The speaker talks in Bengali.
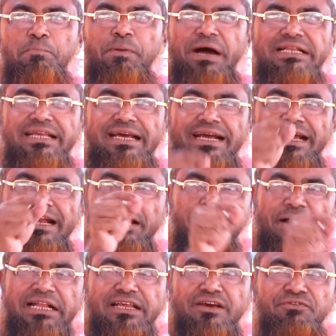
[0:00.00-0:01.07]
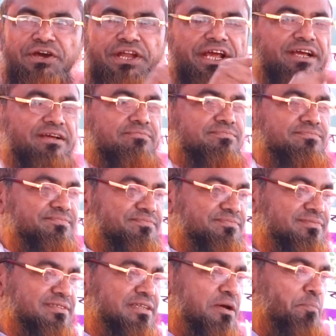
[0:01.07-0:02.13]
বাতে গেলে বাতে ফিরিং
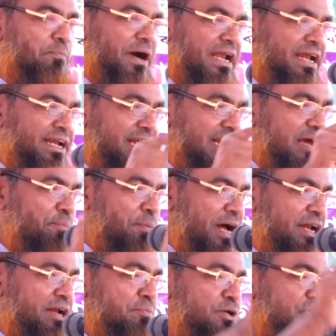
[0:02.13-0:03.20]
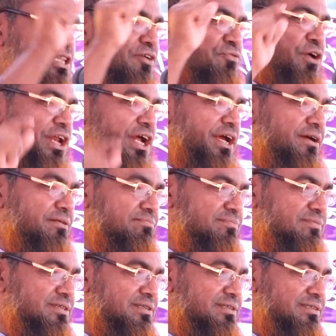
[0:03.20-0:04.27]
পানি নিলে পানির মধ্যে ফিরিং
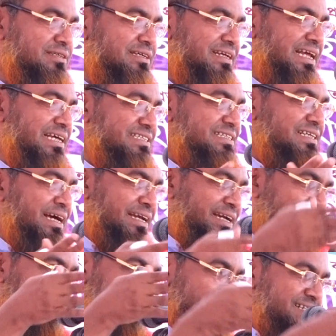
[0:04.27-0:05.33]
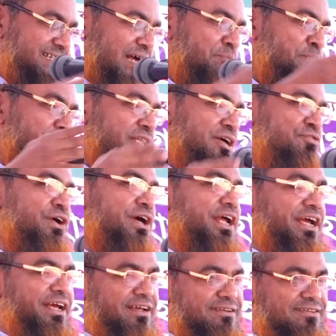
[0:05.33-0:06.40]
নাস্তা নিলে নাস্তার মধ্যে
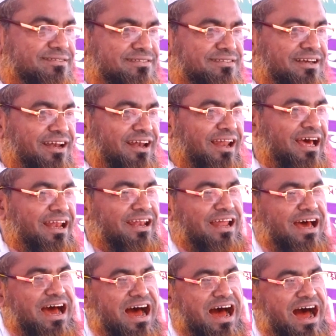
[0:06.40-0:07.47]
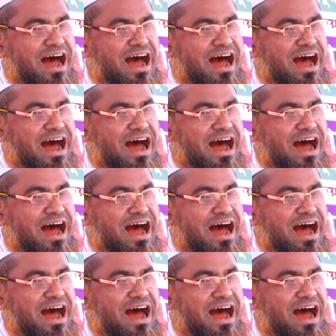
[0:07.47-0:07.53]
ফিরিং আল্লাহ